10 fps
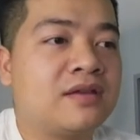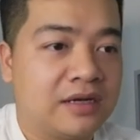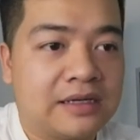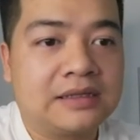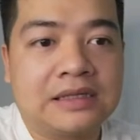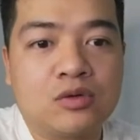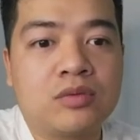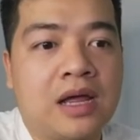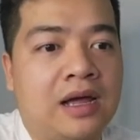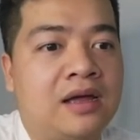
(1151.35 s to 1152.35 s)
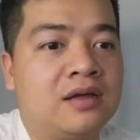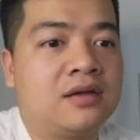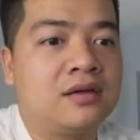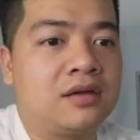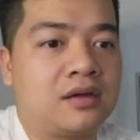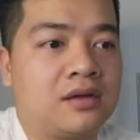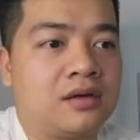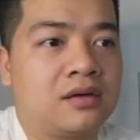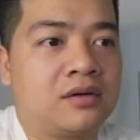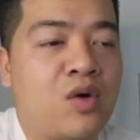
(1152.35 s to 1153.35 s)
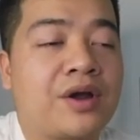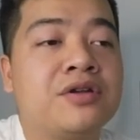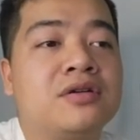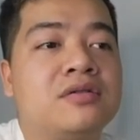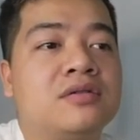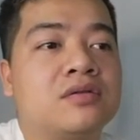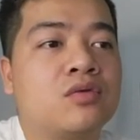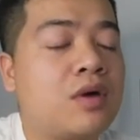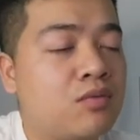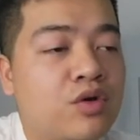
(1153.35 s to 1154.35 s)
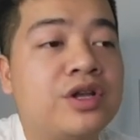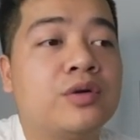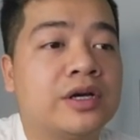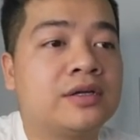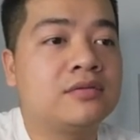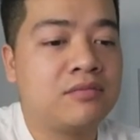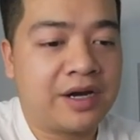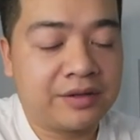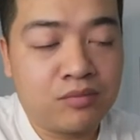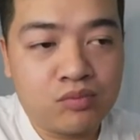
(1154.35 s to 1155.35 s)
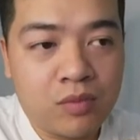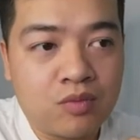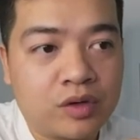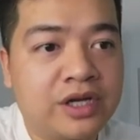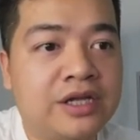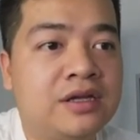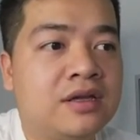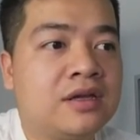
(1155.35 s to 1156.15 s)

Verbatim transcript: Đấy thì cũng là Hoàng Đức cũng mong muốn điều đấy. Bạn ấy mong muốn đi.